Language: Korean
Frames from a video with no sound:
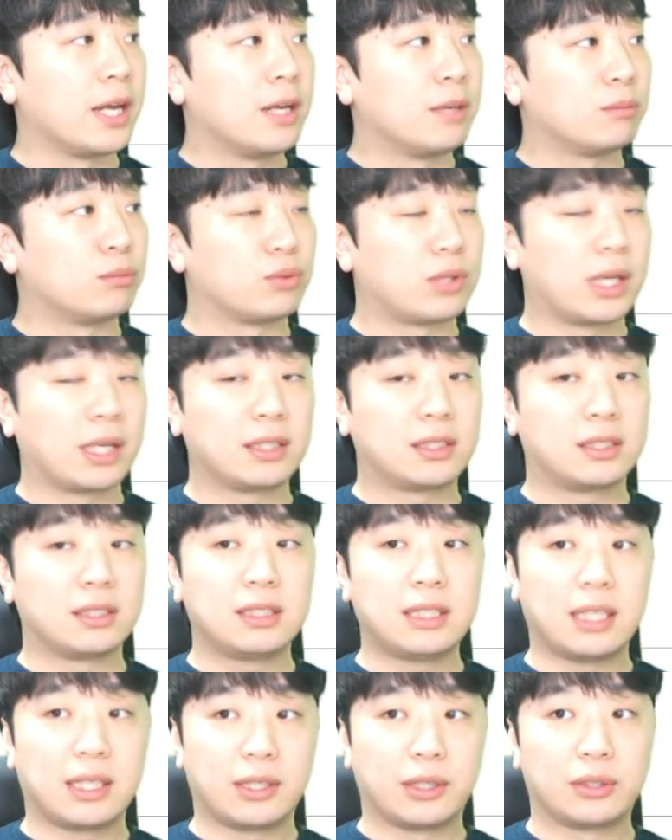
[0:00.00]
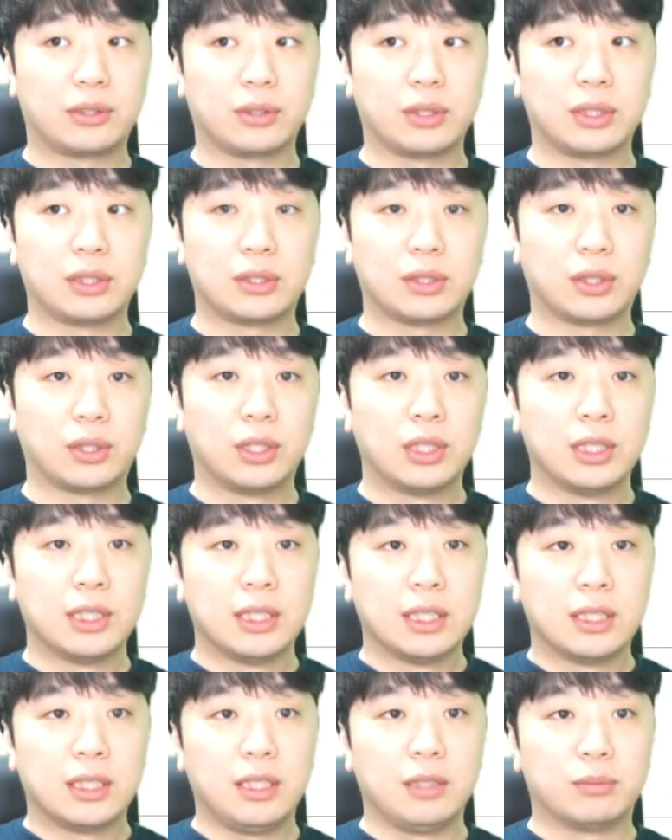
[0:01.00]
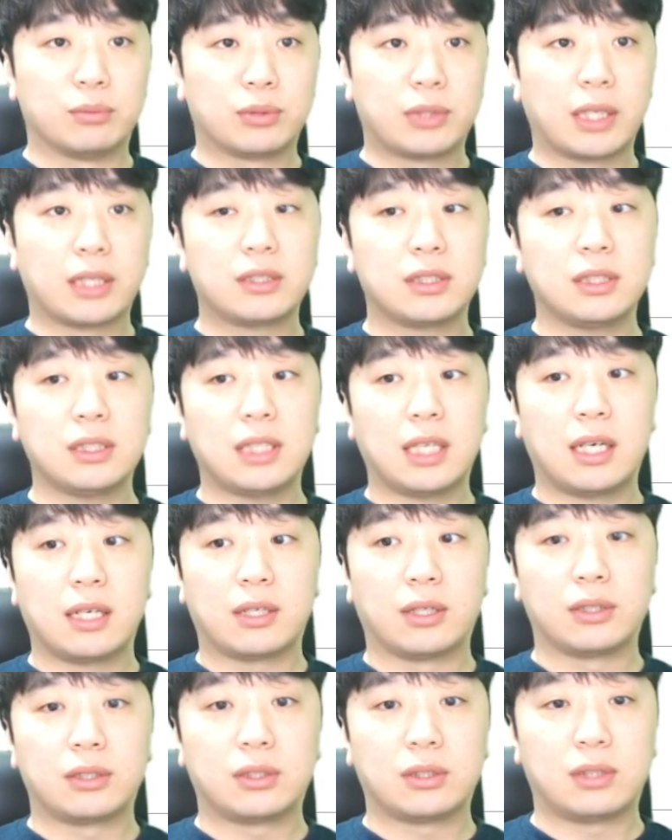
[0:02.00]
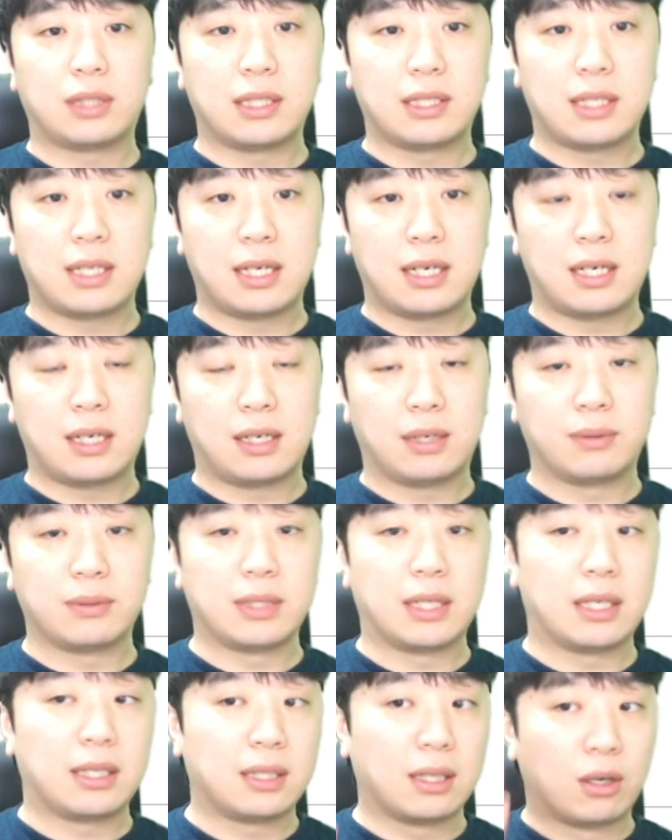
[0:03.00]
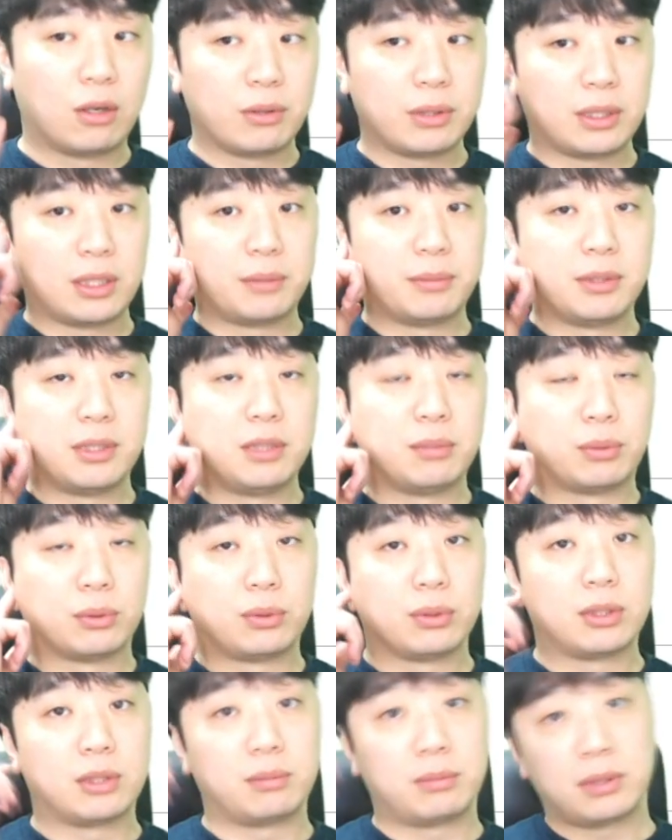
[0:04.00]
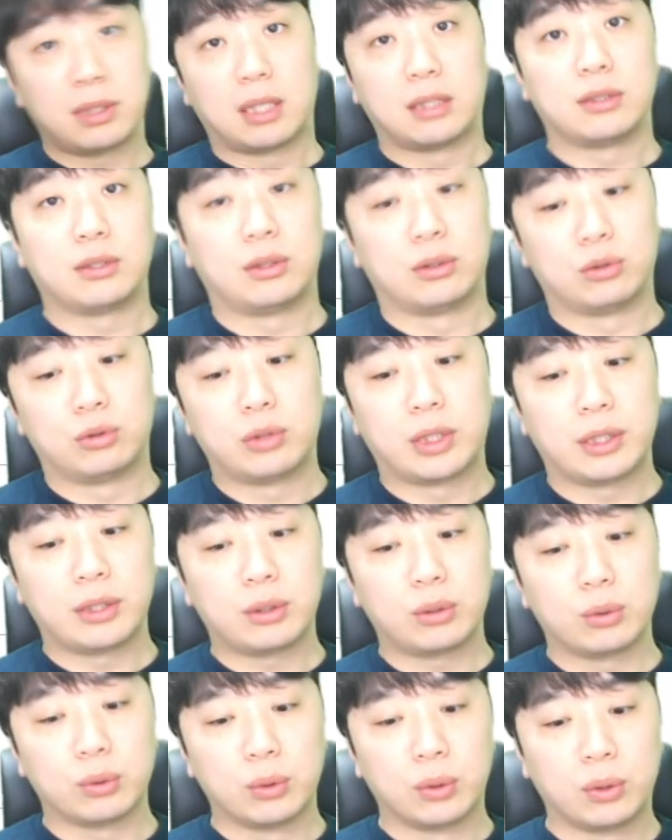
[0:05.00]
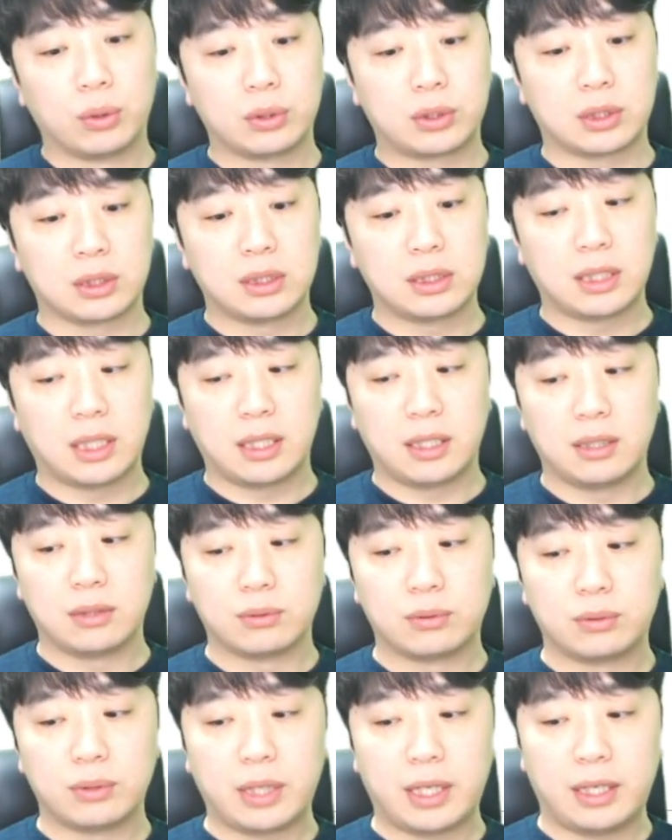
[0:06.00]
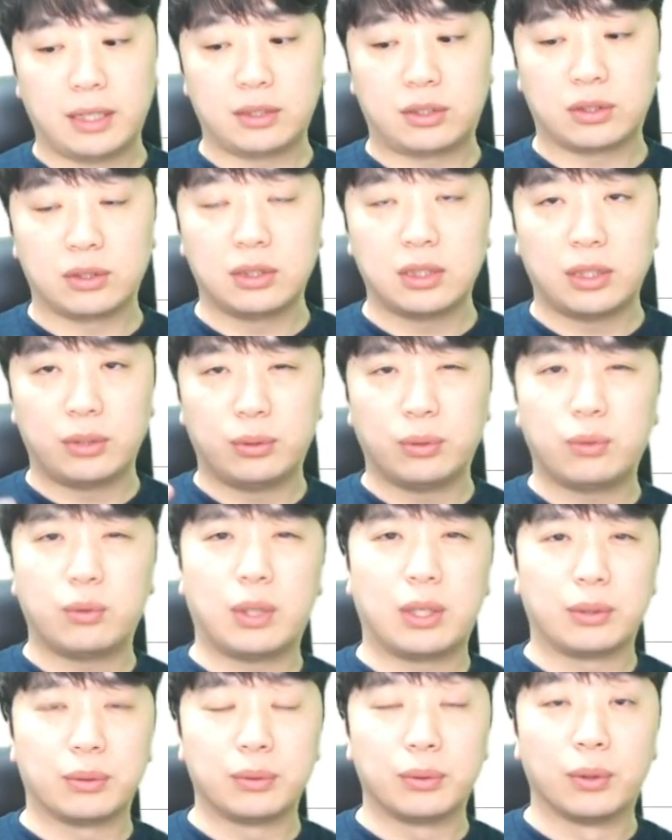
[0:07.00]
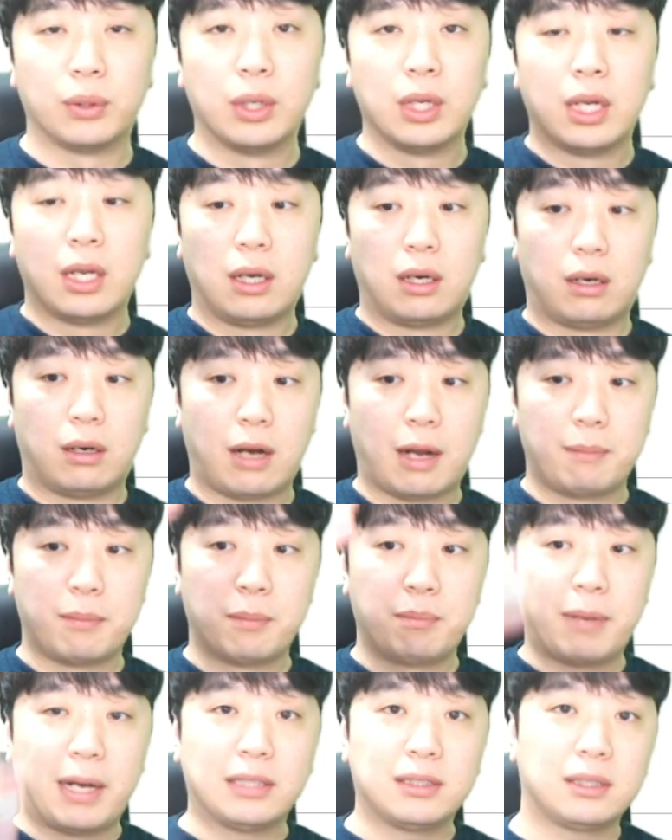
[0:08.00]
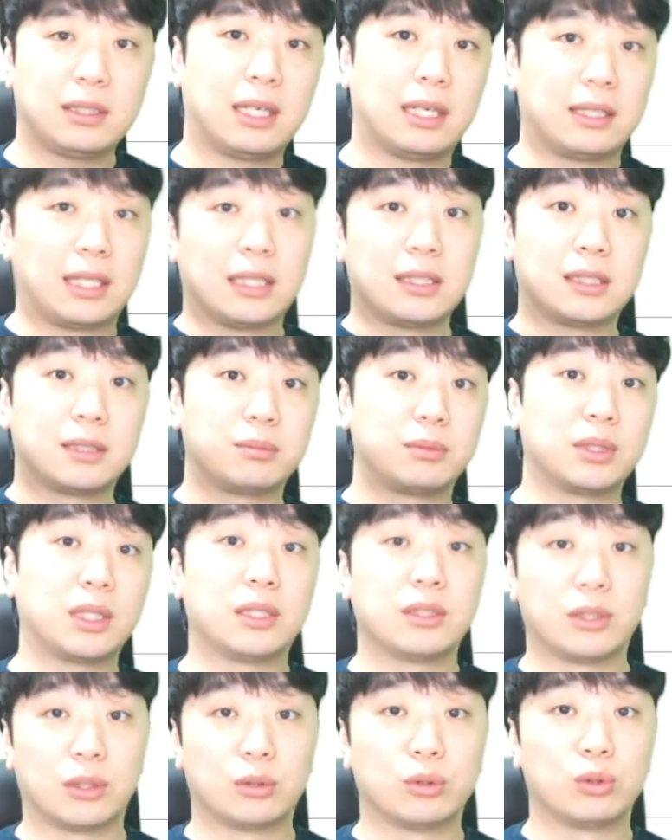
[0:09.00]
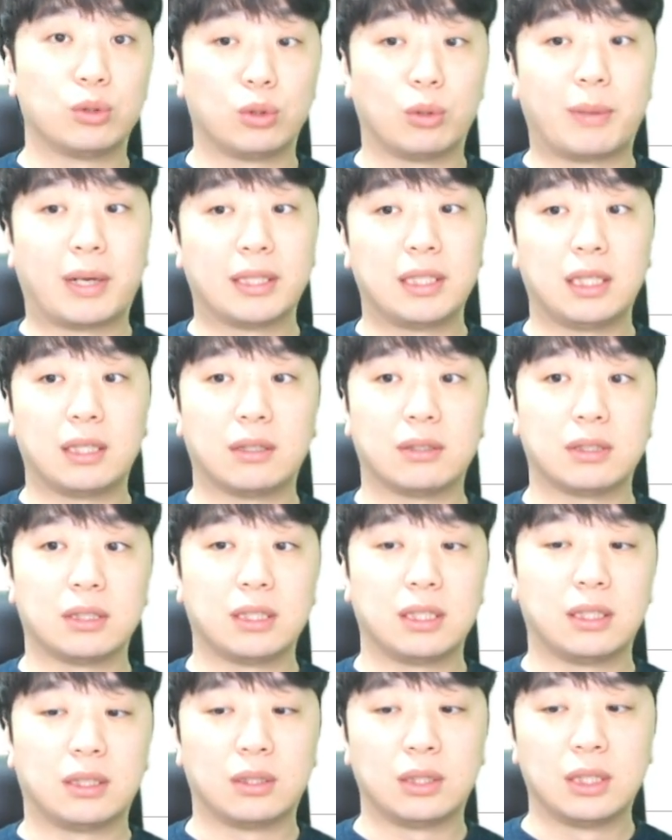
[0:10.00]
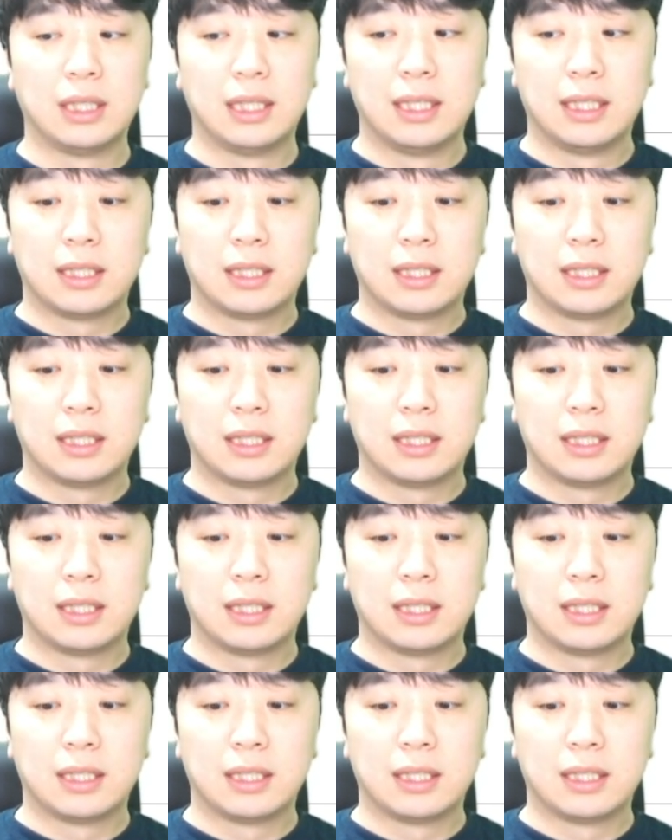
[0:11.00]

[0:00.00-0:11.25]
무상 증자 결정이죠. 이 무상 증자 결정을 한다라고 이야기 나오게 되면은 보통 급등하는 경우가 있고 증자 이후에 증자 효과로 어, 한번 빠졌다가 다시 급등하는 경우들도 많이 있거든요.